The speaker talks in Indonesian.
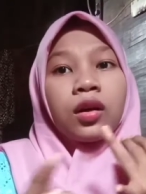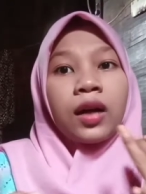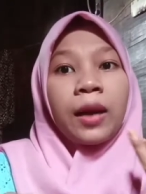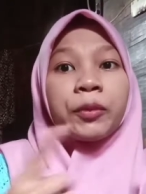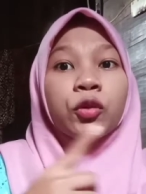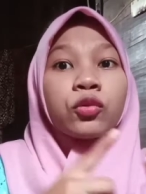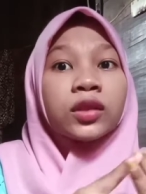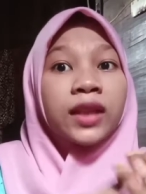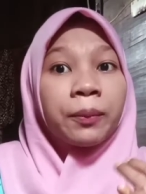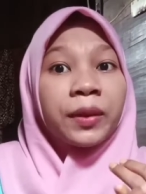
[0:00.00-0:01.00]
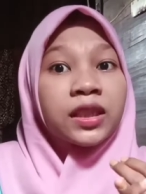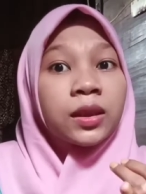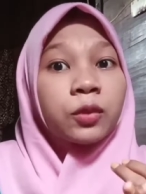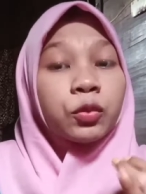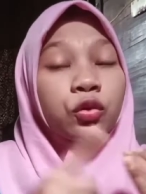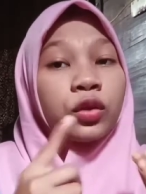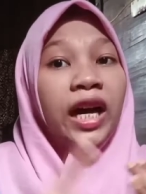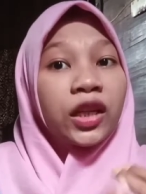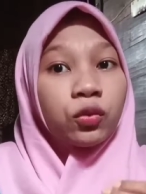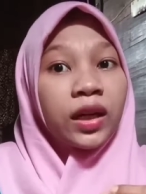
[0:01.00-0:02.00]
api unggun kan pasti butuh
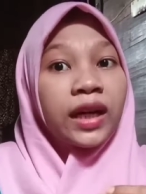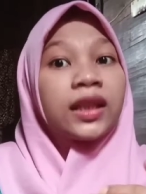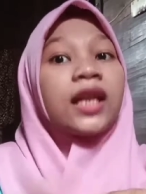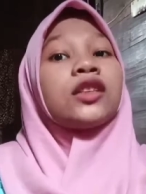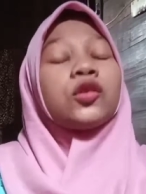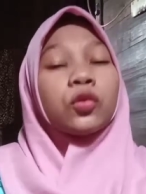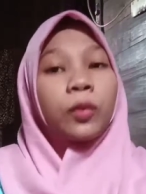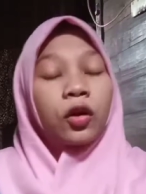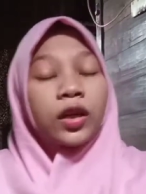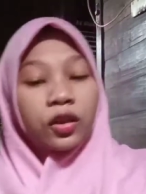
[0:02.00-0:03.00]
kayu kan nah disuruh bawa